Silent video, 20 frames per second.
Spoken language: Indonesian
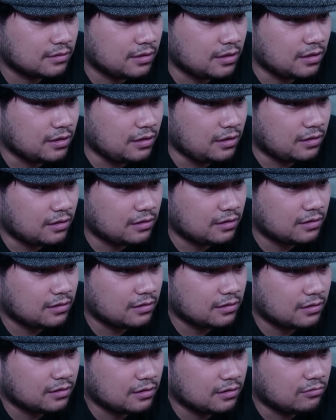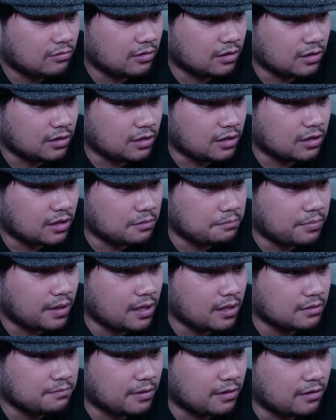Ini Wah ini ngeri
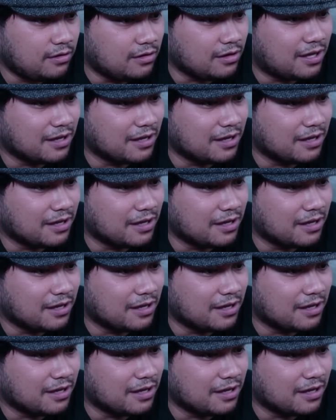banget pak